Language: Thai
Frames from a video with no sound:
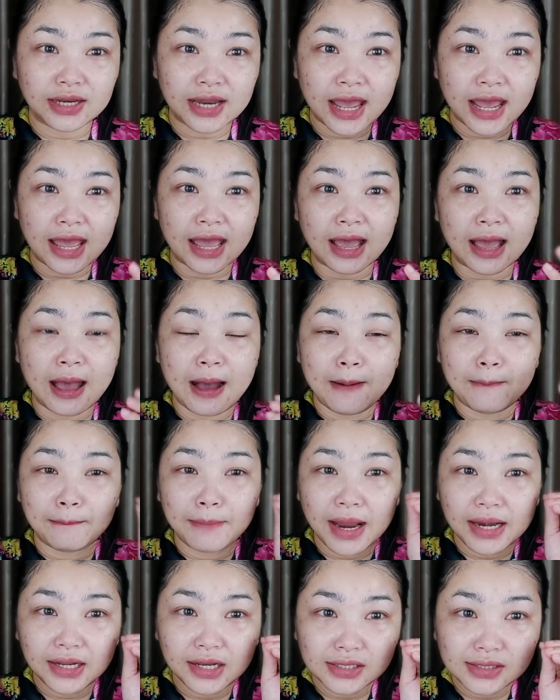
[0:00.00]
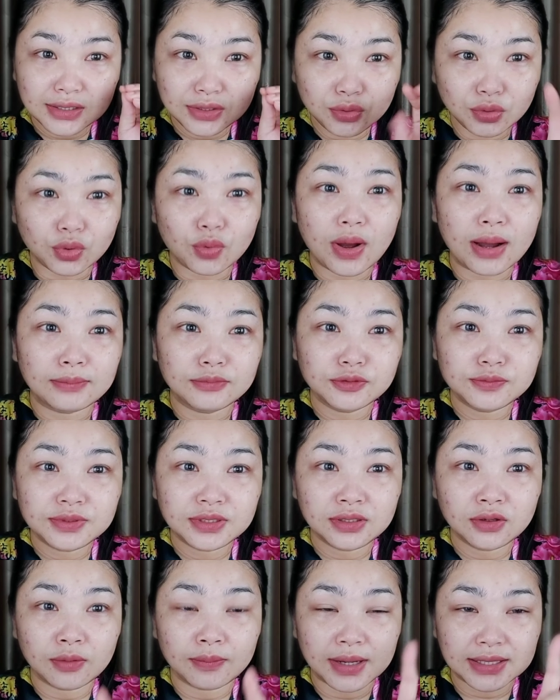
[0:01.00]
ที่หน้ามันก็จะดูดความชุ่ม
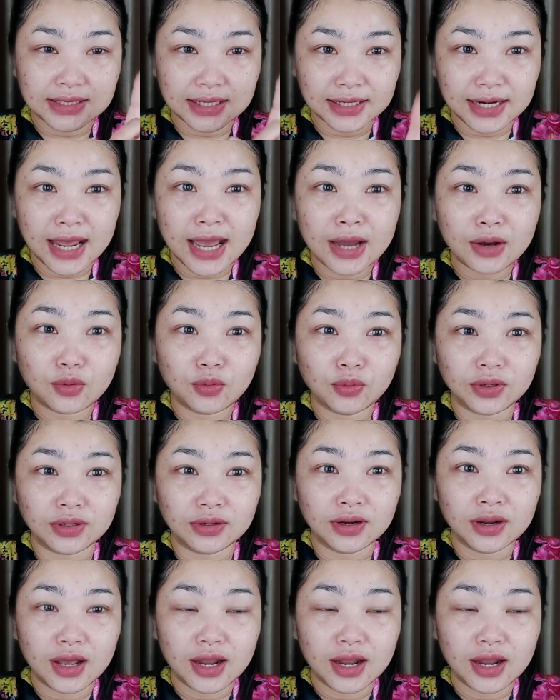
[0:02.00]
ชื้นออกมาจากหน้าคุณ